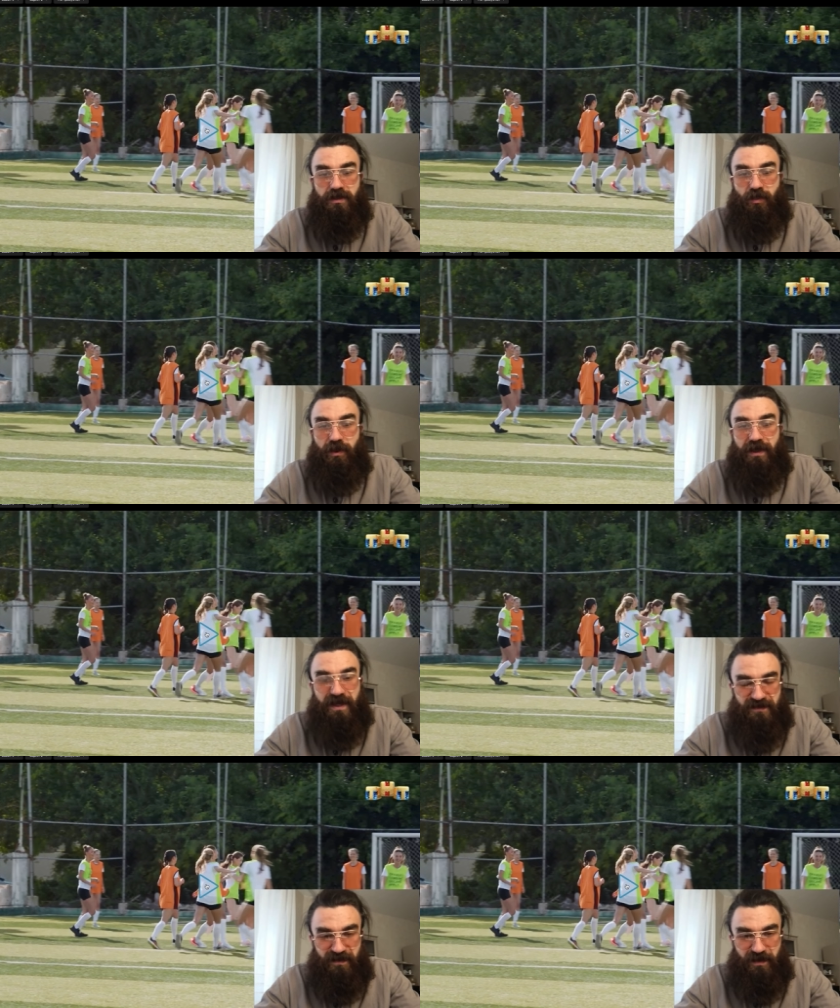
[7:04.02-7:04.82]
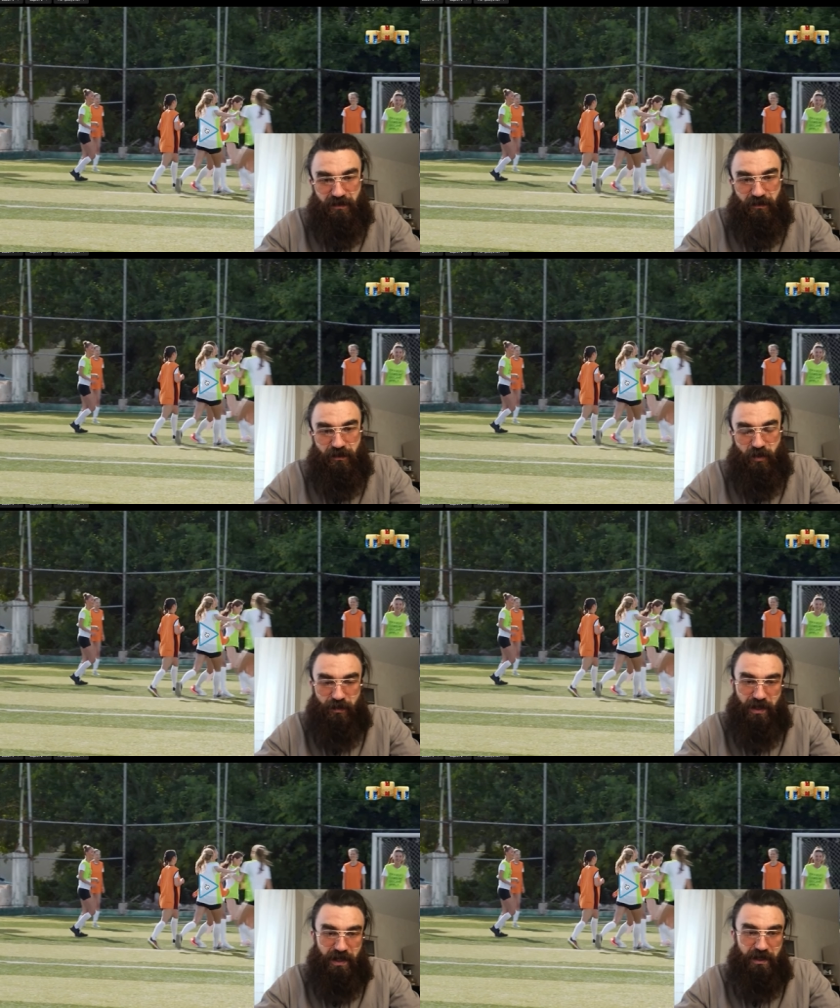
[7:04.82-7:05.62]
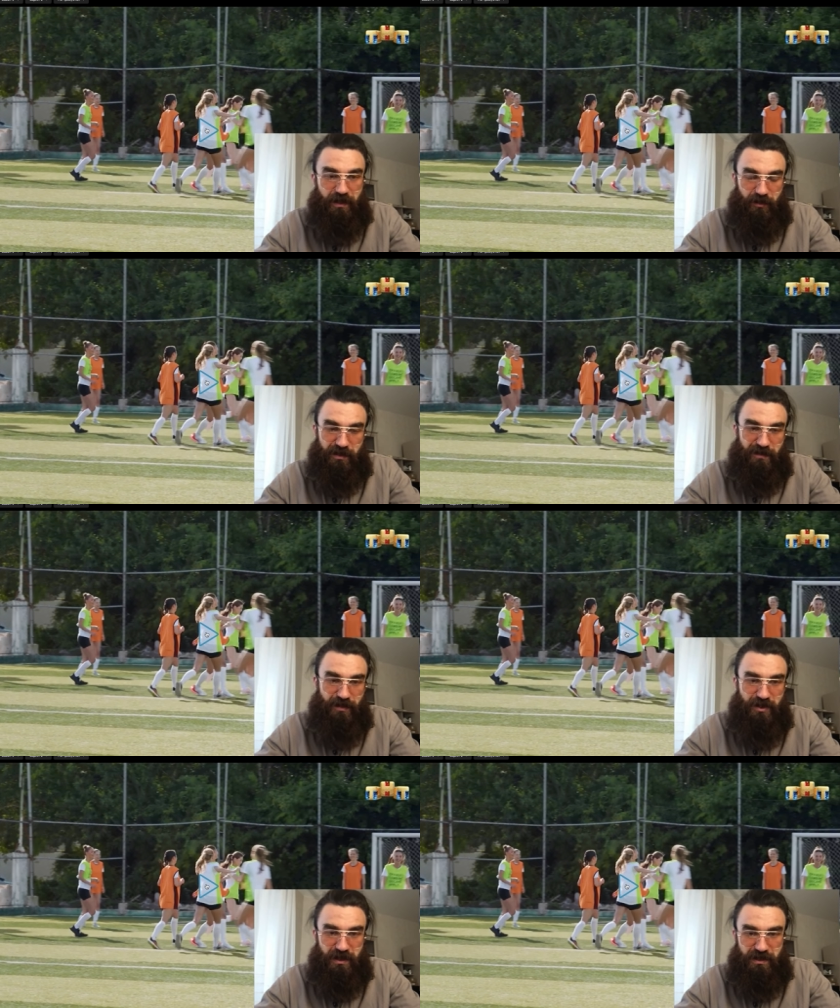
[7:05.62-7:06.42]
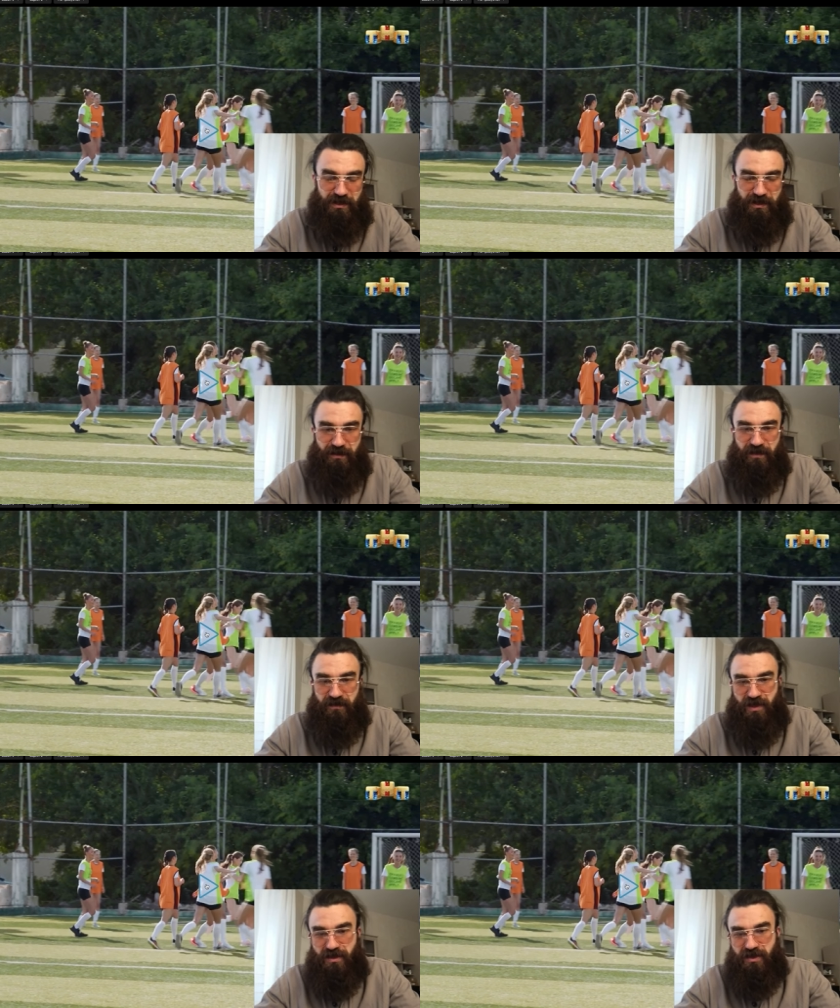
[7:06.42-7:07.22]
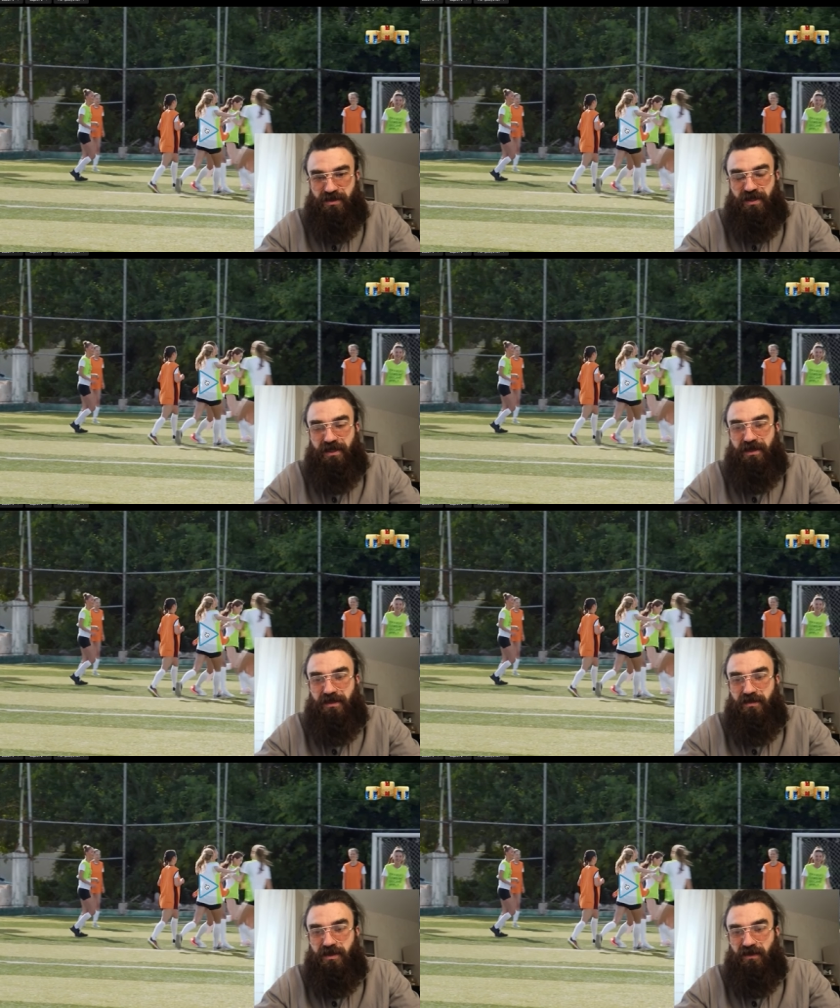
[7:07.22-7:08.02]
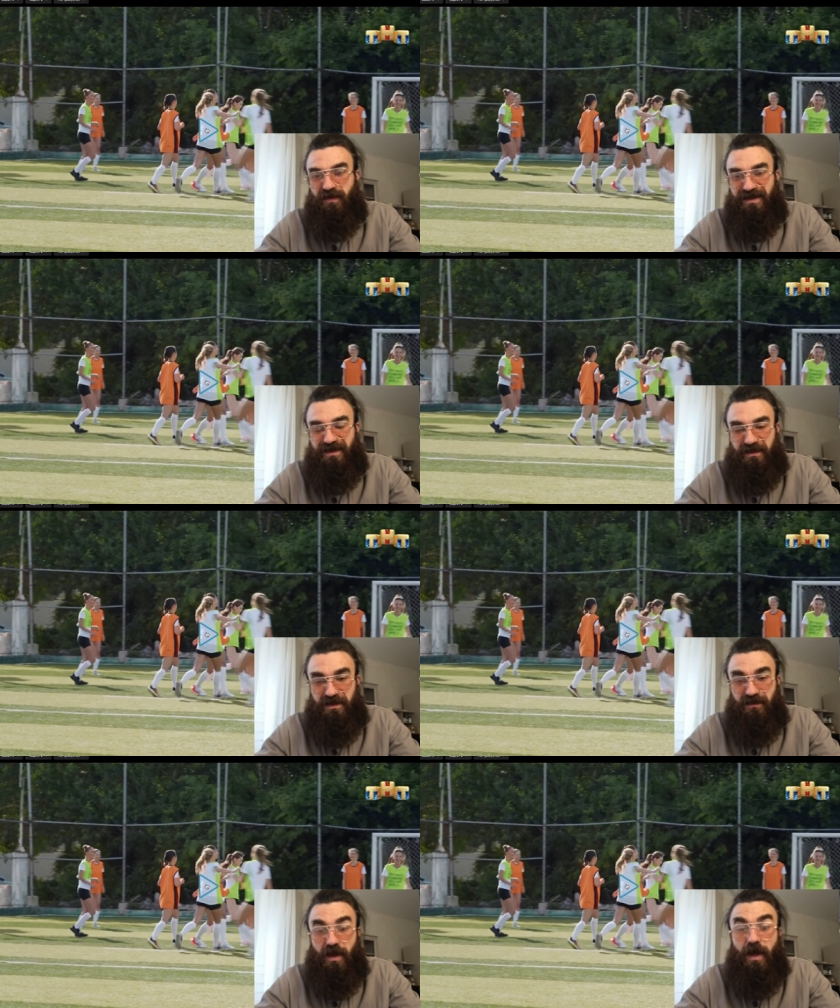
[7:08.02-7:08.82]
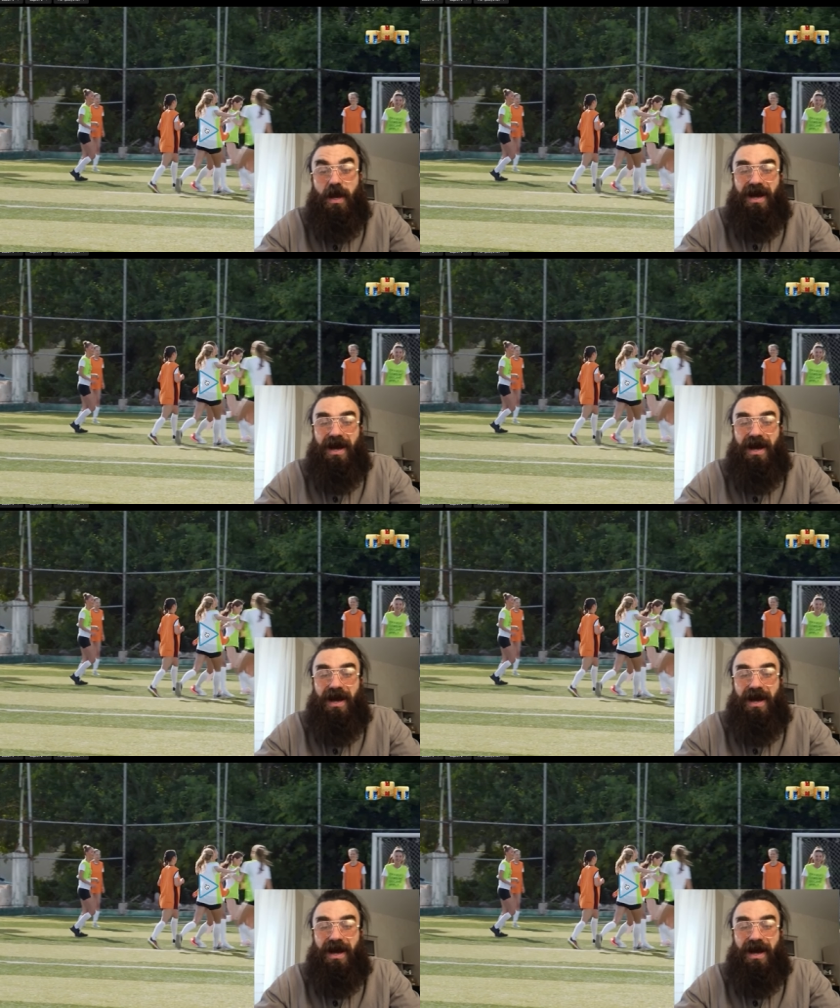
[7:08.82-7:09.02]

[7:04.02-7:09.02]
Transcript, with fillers: с более развитой биомеханикой, то есть лимбической системой, отвечающей за ориентацию тела в пространстве.